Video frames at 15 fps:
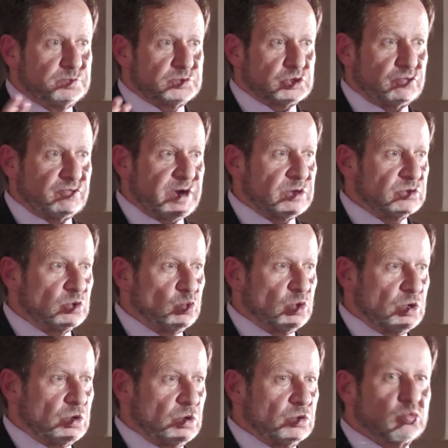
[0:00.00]
de modèles qui sont
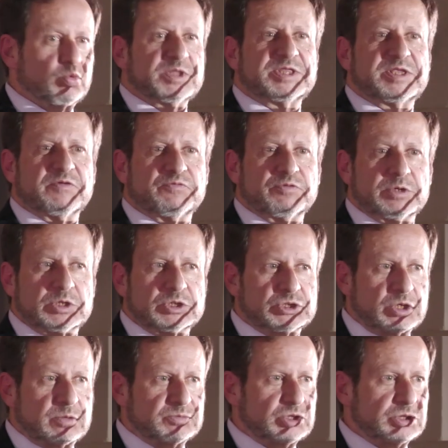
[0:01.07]
utilisés dans le monde
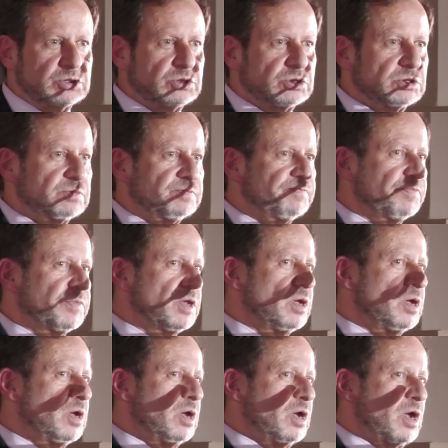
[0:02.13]
entier. Et
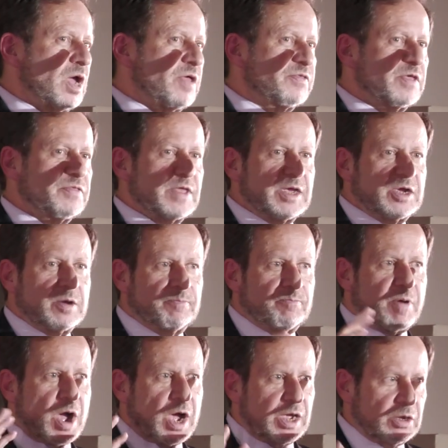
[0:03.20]
puis ensuite, il y a
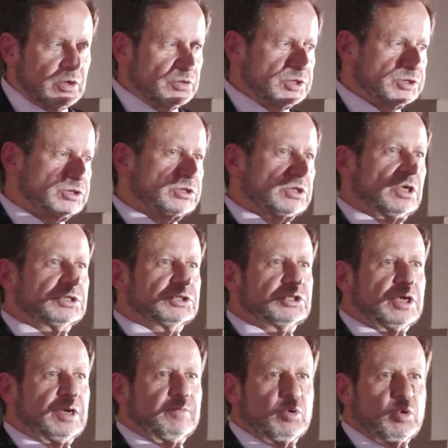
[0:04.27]
compilation de ces modèles, et
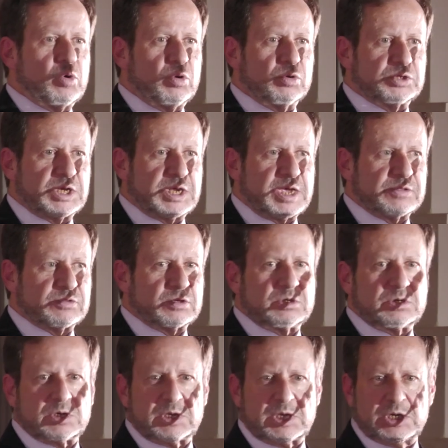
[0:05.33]
puis les données euh, qui
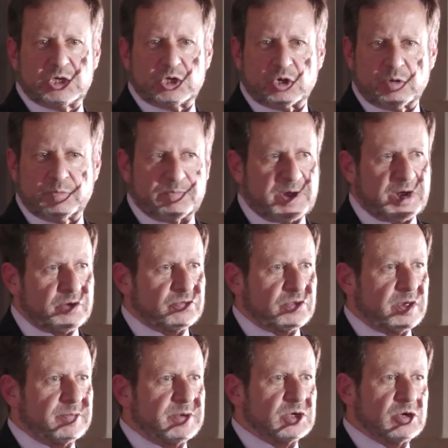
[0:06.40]
résultent de ces modélisations
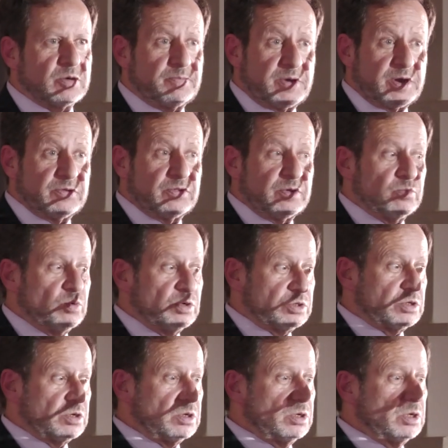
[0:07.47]
sont comparées. Alors
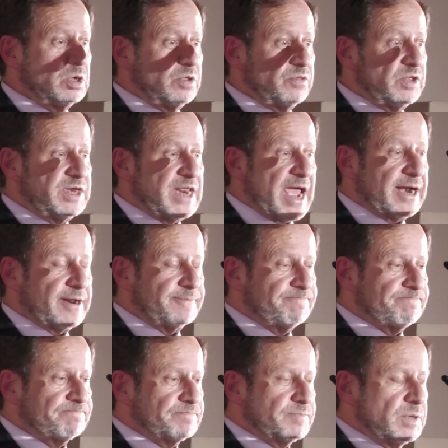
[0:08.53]
si vous regardez
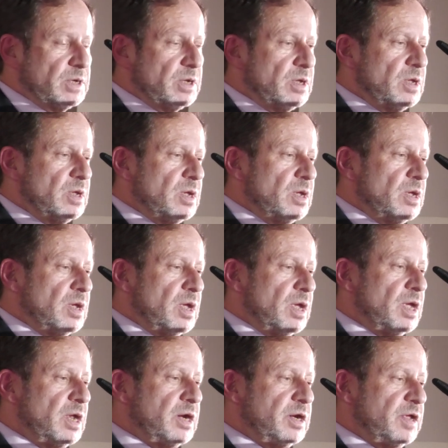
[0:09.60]
le graphique à
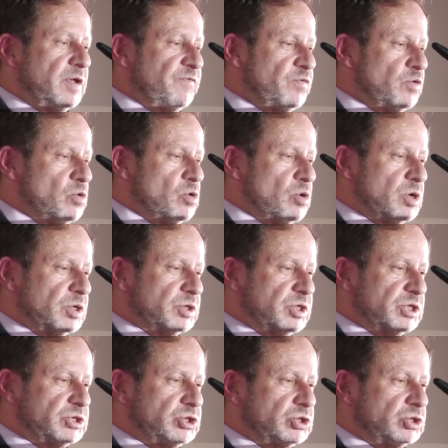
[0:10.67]
droite,
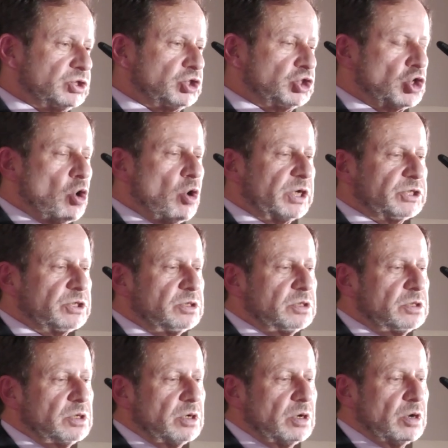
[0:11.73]
ce que vous
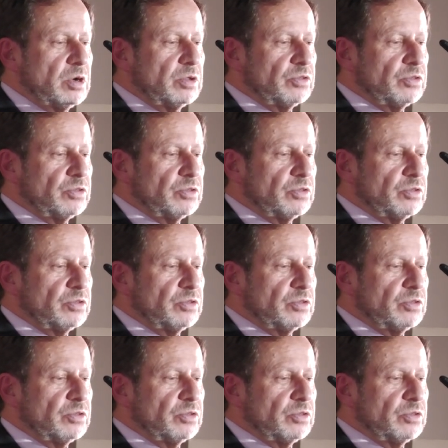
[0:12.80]
verrez,